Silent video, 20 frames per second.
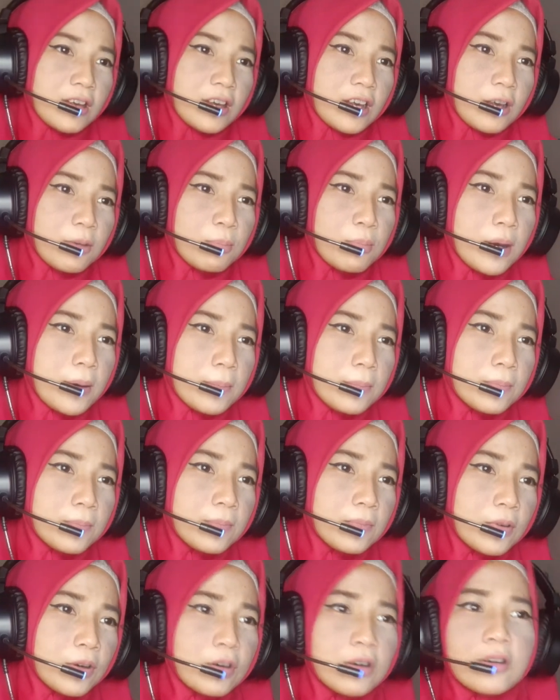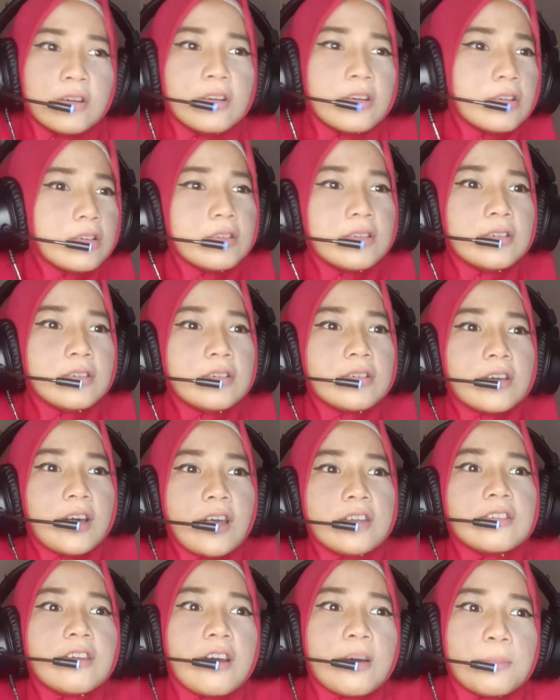kebab oh
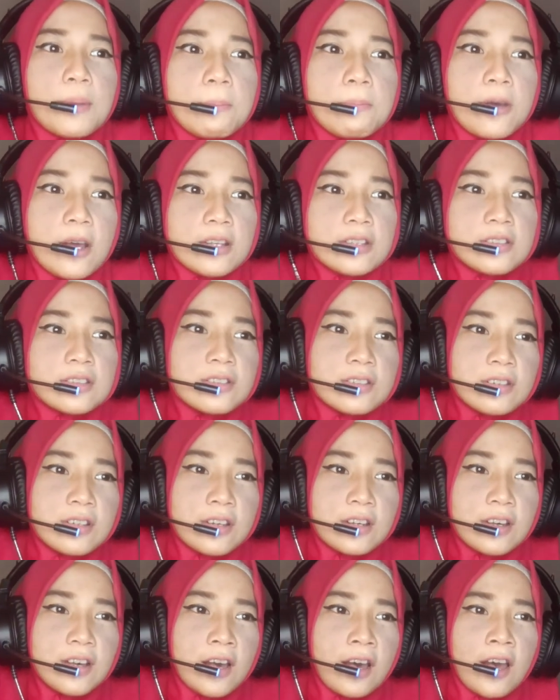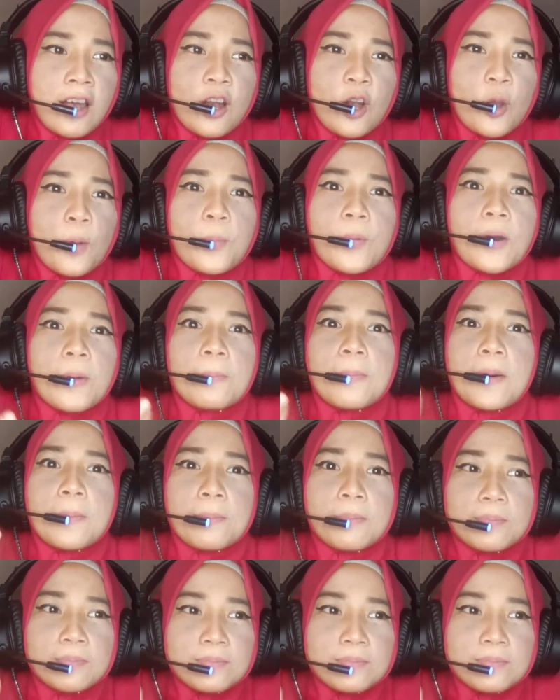kayaknya kebab guys I love kebab